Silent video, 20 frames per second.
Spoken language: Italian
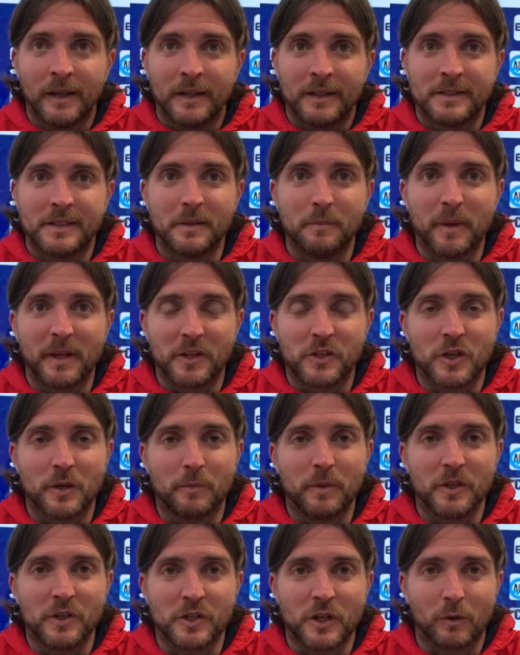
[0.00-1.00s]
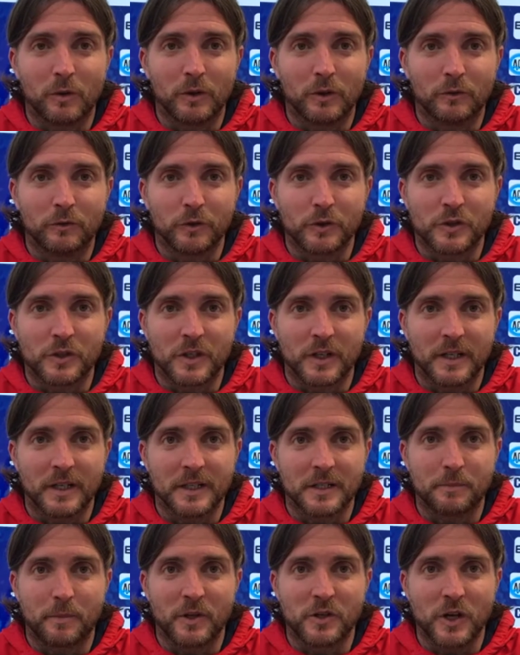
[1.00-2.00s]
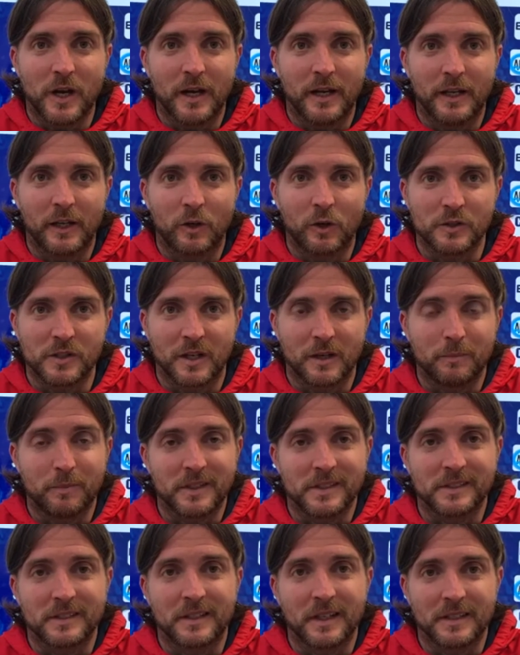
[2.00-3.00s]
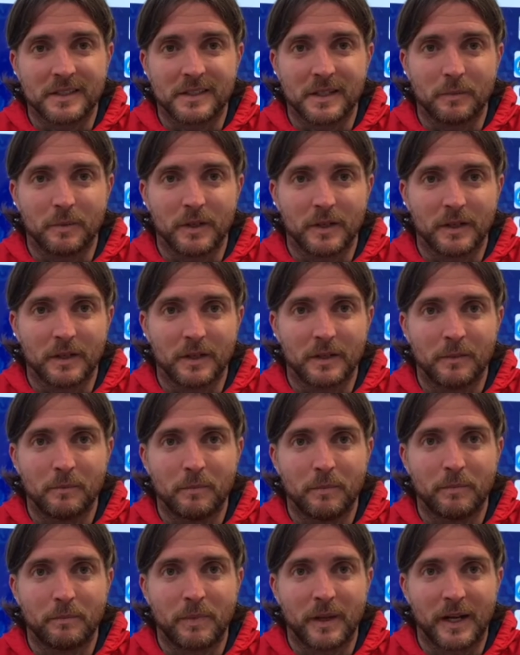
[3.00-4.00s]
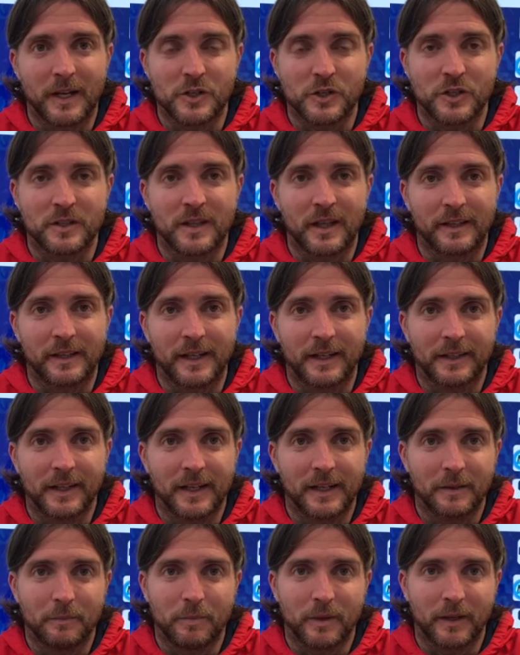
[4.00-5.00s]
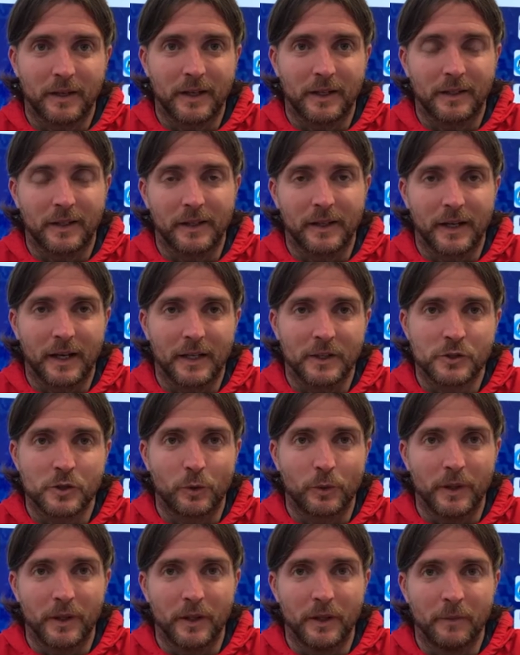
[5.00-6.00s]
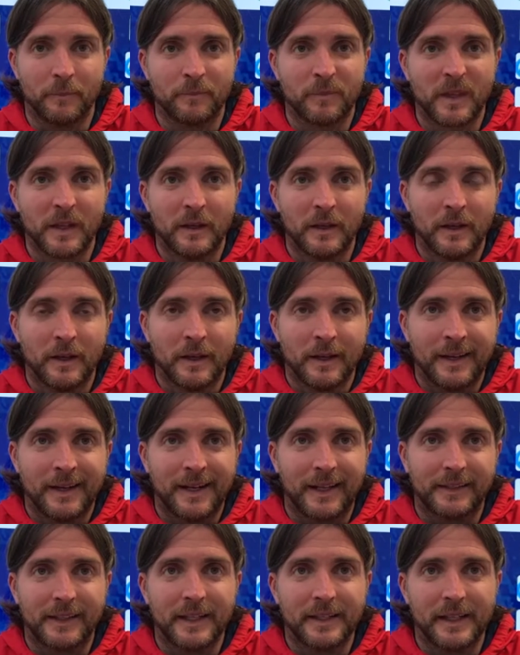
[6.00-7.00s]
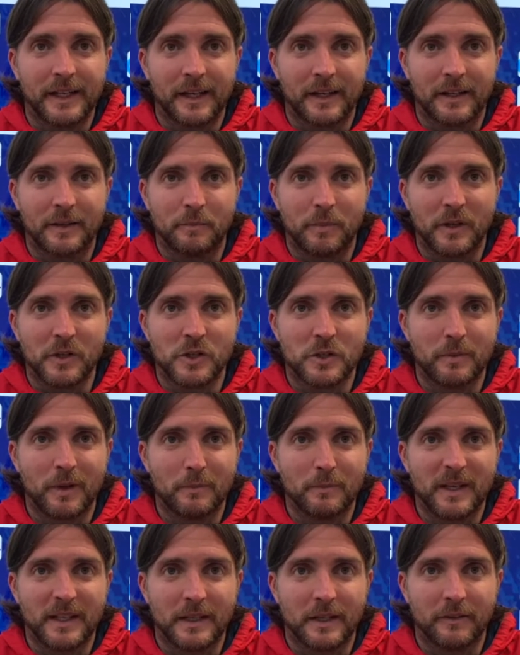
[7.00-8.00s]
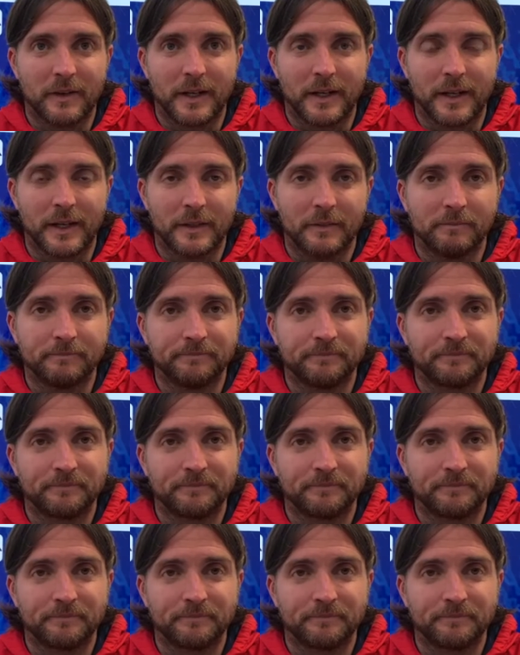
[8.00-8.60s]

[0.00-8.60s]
si percepisce quanto fosse speciale e cosa rappresentasse per, per la città di Catania e per il Catania Calcio. Quindi la dedica principalmente va a lei.